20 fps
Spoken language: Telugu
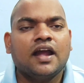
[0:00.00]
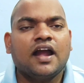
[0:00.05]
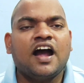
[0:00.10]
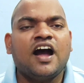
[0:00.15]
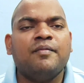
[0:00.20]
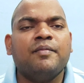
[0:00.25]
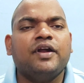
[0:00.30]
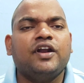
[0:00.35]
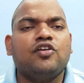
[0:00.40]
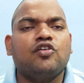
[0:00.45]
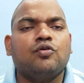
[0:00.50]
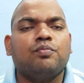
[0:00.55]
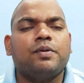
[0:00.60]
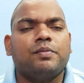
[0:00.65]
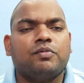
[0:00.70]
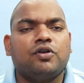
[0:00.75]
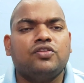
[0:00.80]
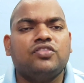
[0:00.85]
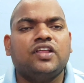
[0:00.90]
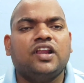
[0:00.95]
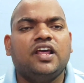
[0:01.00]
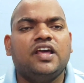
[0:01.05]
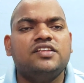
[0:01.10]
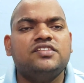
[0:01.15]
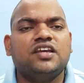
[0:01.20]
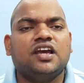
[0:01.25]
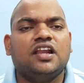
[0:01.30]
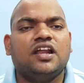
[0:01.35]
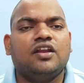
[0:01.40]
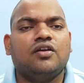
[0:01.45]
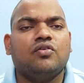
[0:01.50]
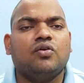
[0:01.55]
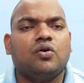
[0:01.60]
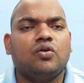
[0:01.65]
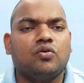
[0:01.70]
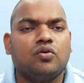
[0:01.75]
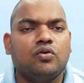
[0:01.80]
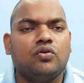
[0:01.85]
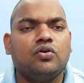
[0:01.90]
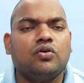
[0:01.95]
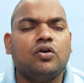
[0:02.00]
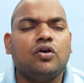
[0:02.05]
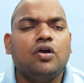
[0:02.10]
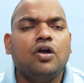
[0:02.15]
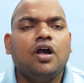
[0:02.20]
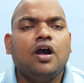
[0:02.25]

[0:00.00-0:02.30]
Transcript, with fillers: కామెంట్ రూపంలో తెలియజేయాలని కోరుకుంటూ